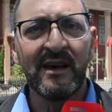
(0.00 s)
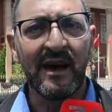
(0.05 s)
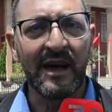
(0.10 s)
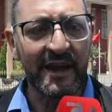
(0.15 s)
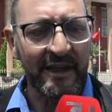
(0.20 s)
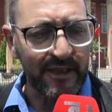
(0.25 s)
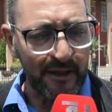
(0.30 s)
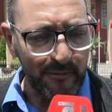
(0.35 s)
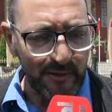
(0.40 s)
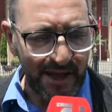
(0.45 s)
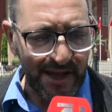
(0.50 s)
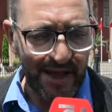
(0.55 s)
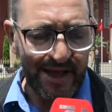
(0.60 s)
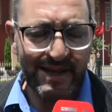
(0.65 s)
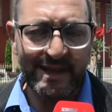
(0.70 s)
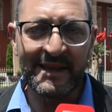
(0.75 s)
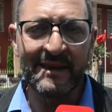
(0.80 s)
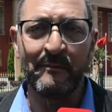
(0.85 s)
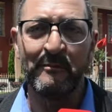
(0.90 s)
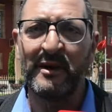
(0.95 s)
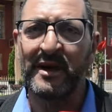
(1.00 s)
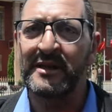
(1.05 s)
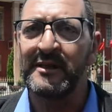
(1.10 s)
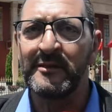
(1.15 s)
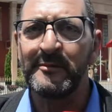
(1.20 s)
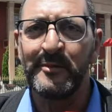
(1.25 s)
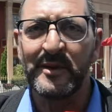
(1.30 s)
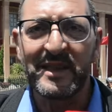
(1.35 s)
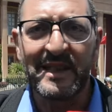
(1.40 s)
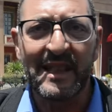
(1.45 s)
انا دابا حاليا
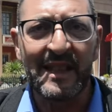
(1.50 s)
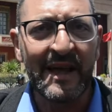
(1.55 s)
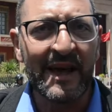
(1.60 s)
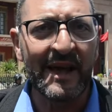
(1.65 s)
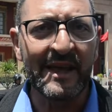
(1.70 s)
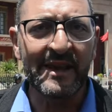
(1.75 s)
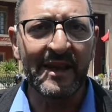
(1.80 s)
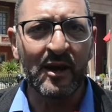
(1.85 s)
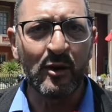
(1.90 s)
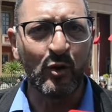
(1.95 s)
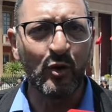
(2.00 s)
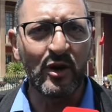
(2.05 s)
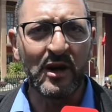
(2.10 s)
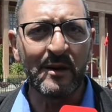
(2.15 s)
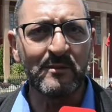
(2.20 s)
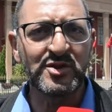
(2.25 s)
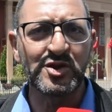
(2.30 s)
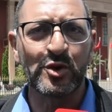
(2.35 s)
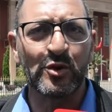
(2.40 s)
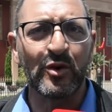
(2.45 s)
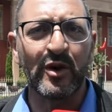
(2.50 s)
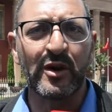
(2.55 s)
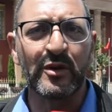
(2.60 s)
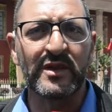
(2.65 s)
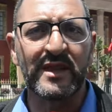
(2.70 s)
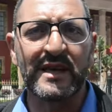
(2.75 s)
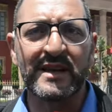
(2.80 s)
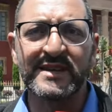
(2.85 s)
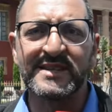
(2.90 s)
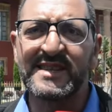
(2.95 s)
بغيت نبدلها ان كلها مشقوقه
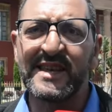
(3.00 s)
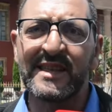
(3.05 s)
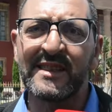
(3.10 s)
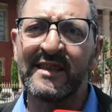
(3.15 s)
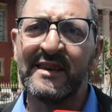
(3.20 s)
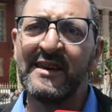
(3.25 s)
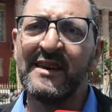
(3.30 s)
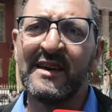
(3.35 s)
وتهرسات